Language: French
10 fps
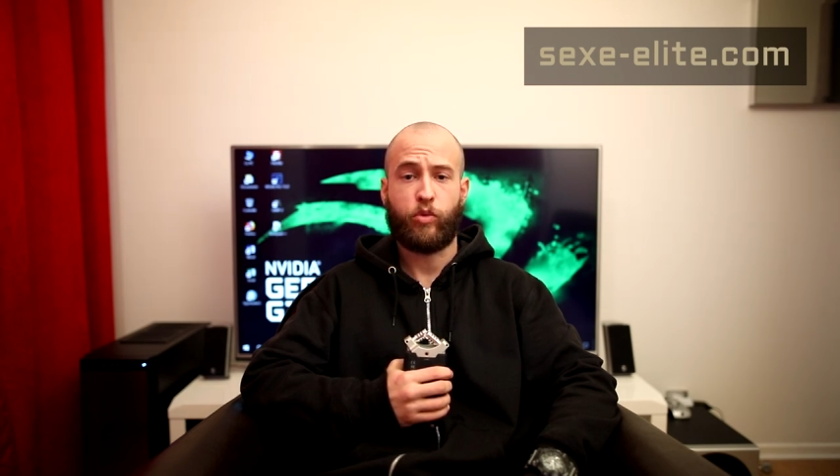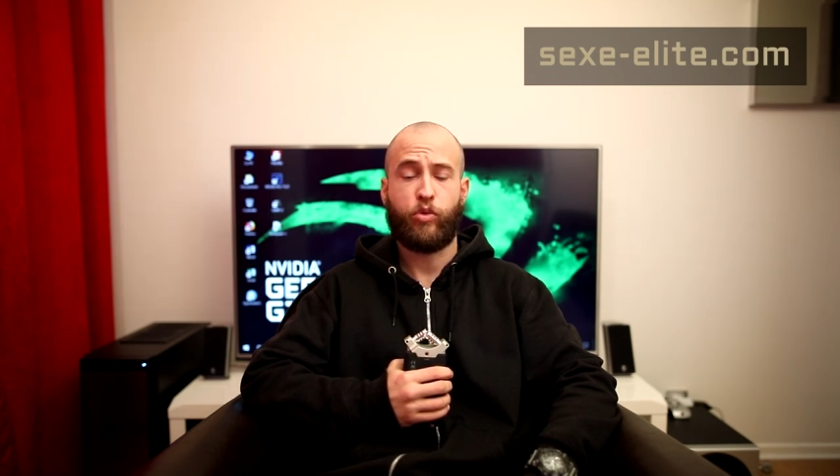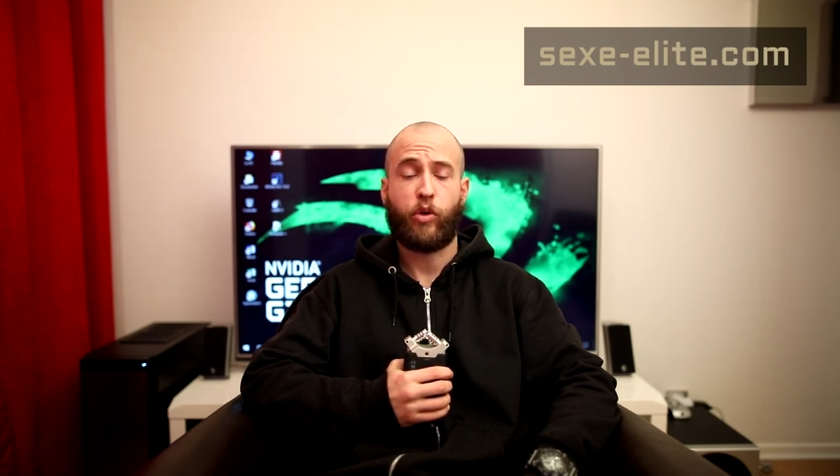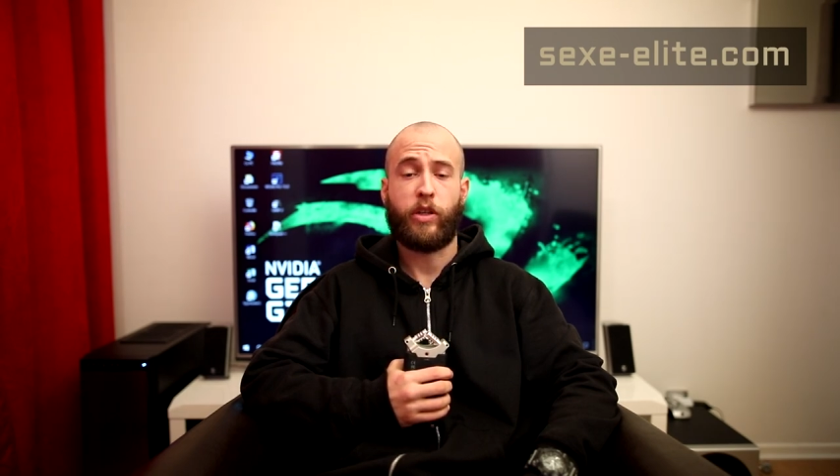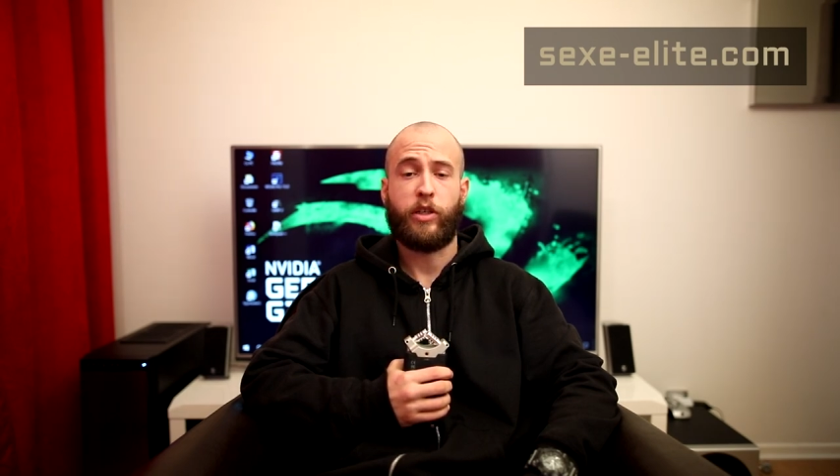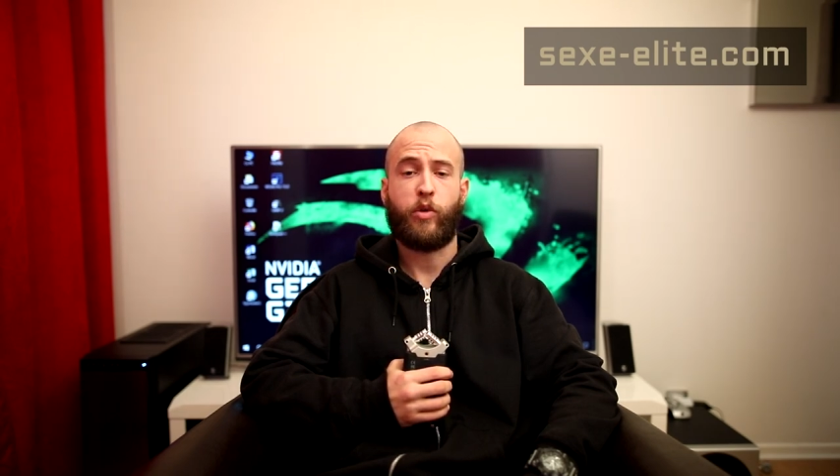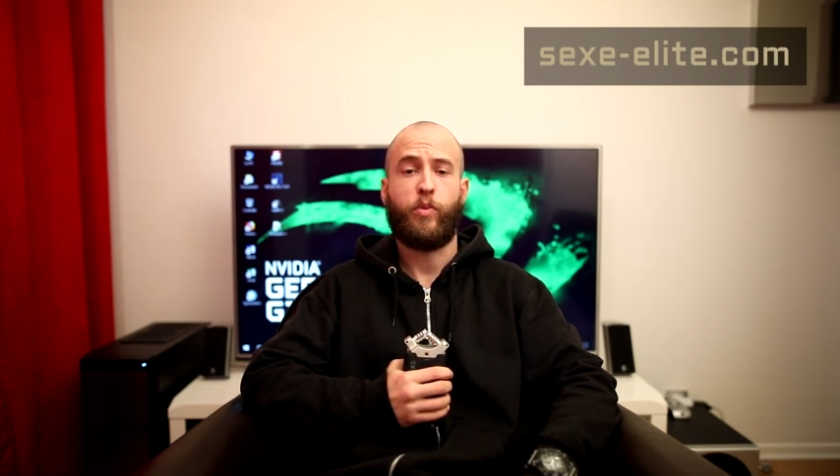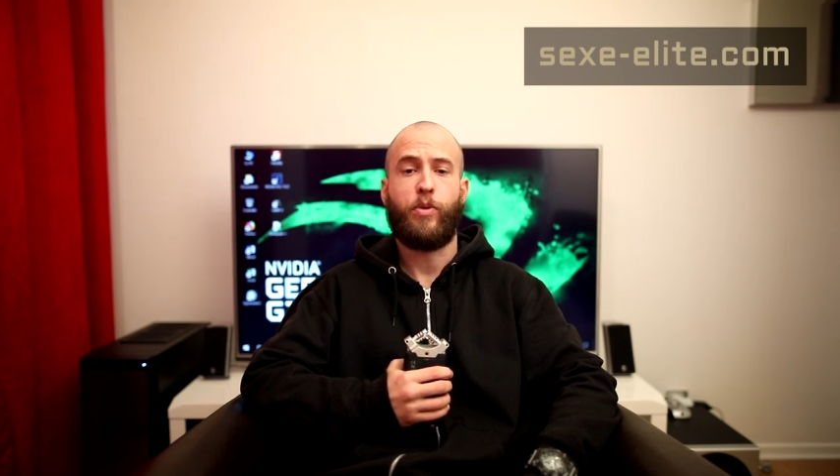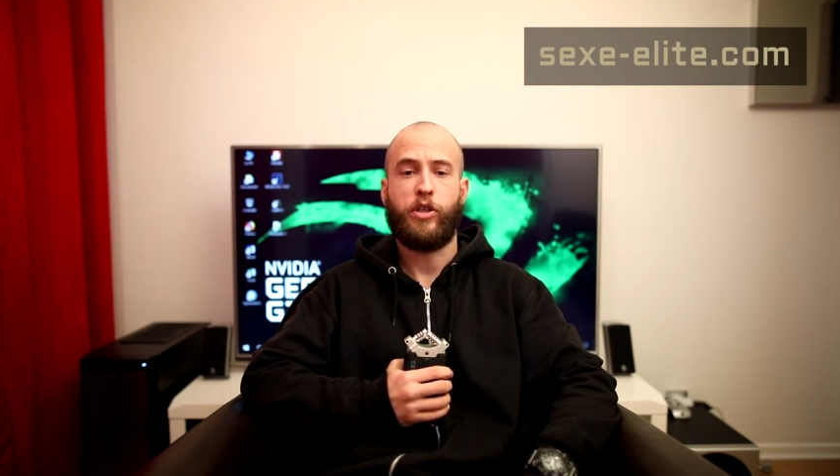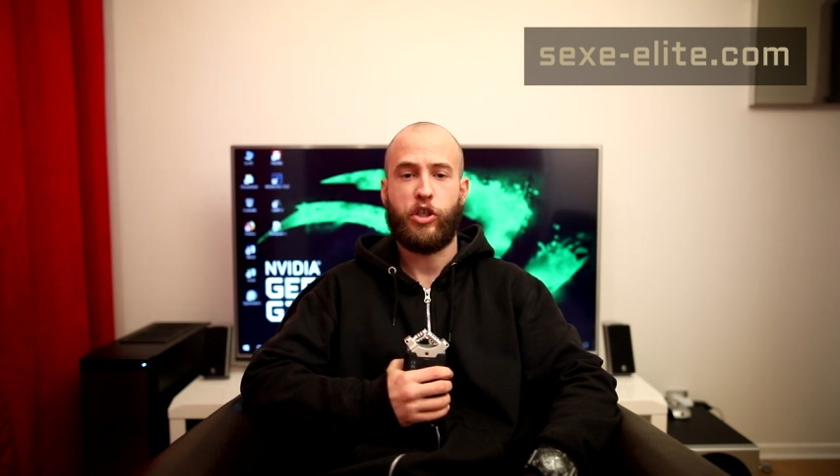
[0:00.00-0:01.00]
tout en ayant
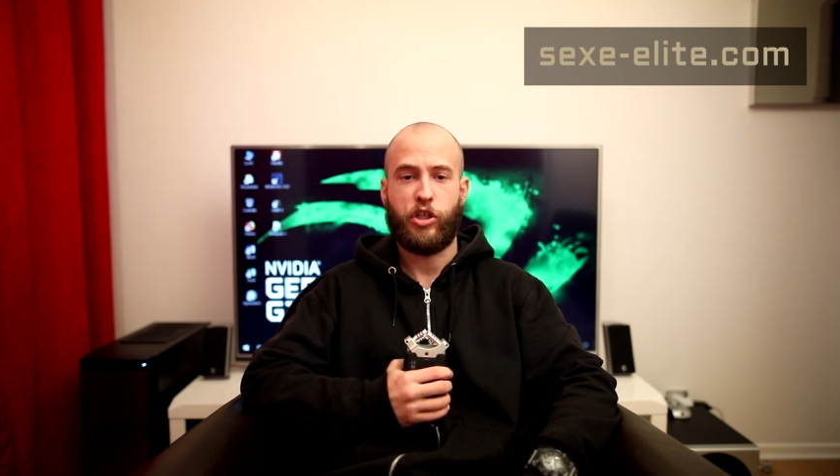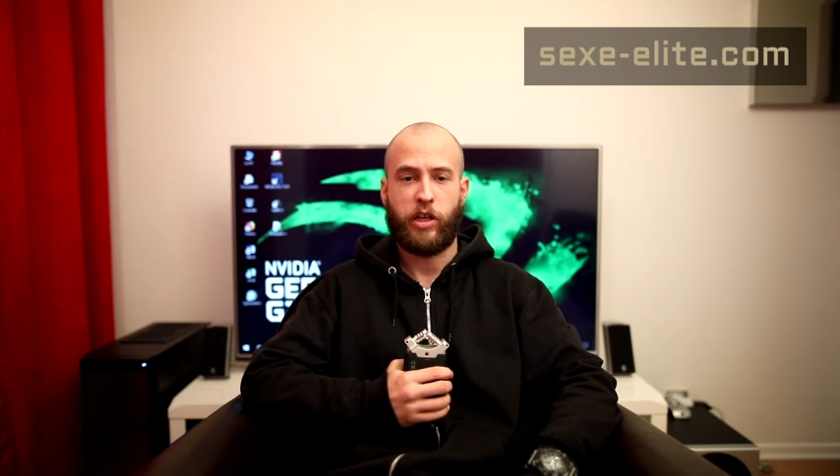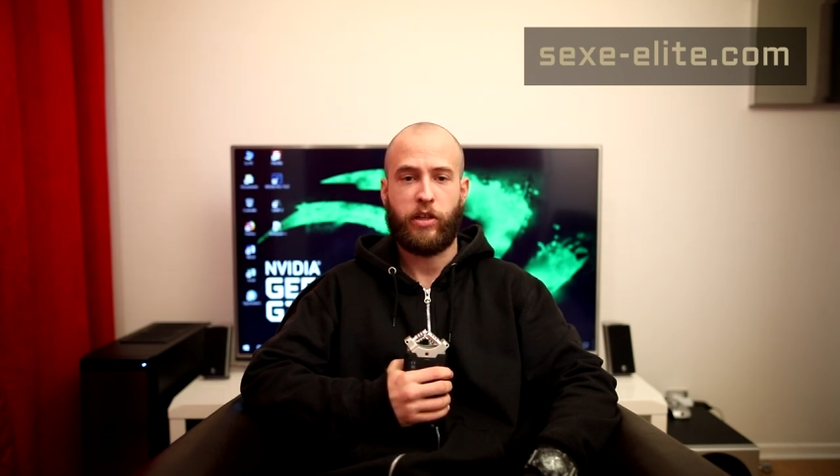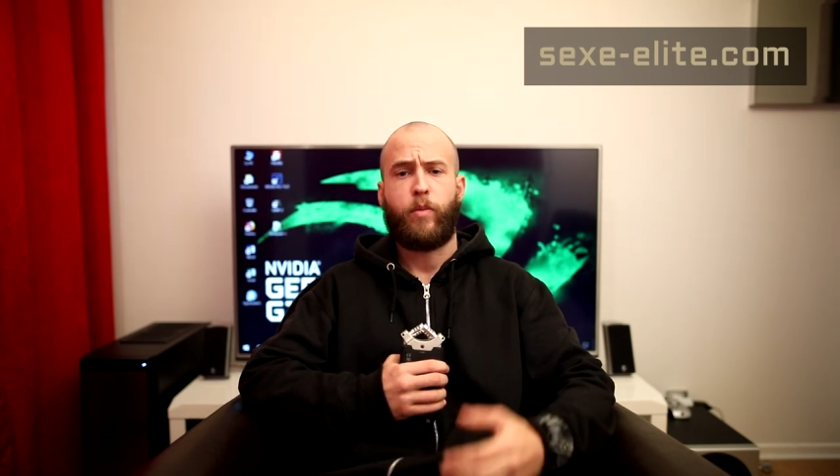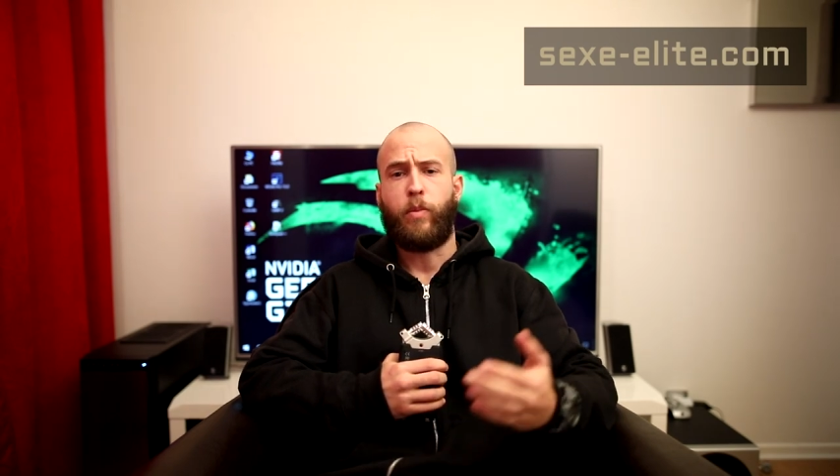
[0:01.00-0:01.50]
une bonne hygiène.